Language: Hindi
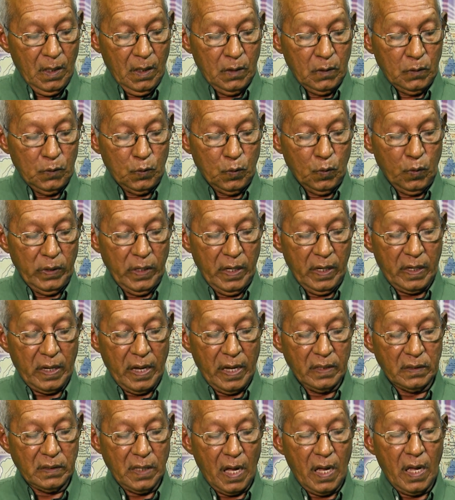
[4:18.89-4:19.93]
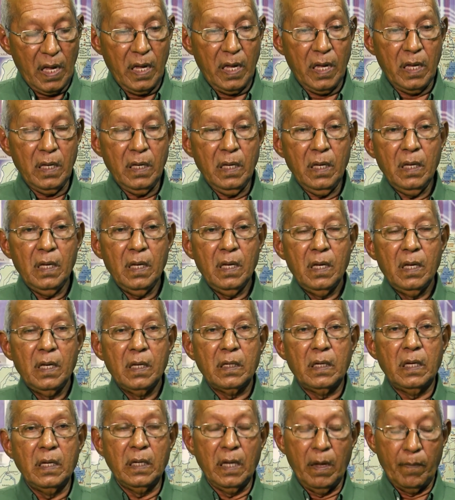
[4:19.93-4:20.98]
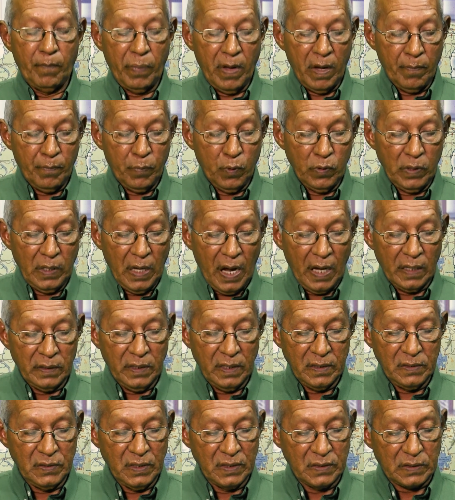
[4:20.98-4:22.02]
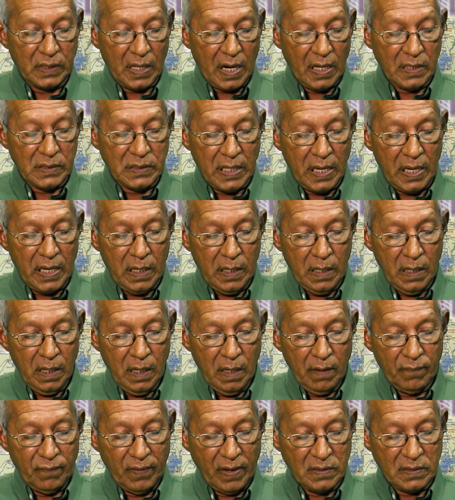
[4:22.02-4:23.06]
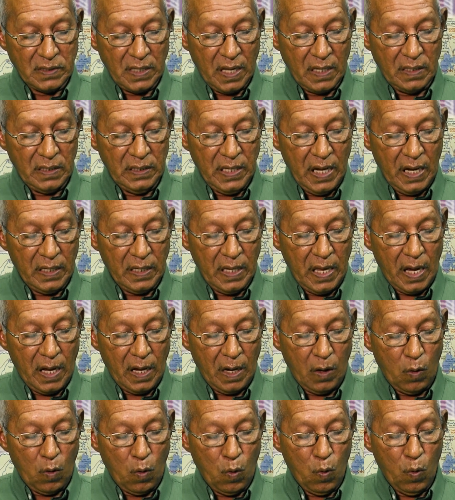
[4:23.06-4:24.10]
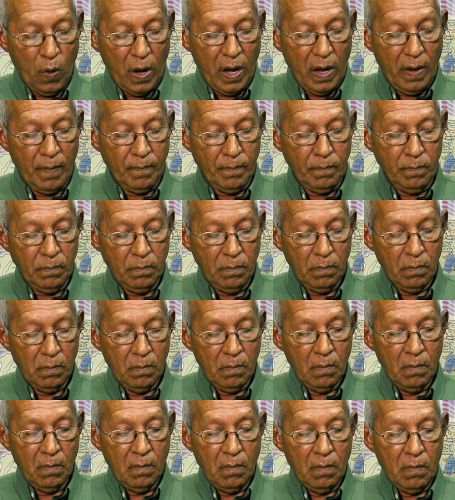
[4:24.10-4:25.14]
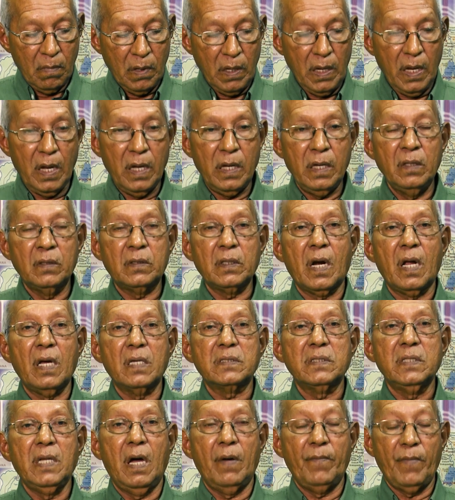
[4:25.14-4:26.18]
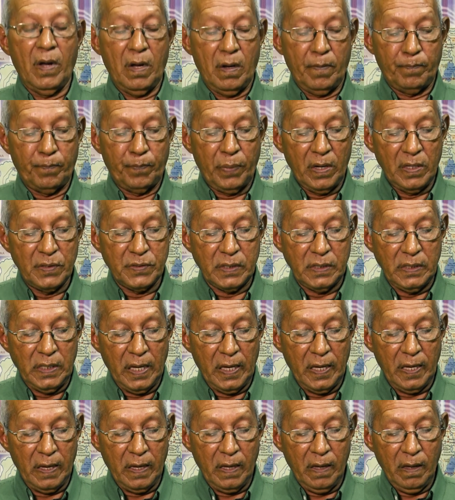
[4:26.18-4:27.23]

तो ये कहता है कि ये बेबुनियाद है जिस तरह से फैसला लिया गया ओ एम ये इतराज़नामा पेश किए हैं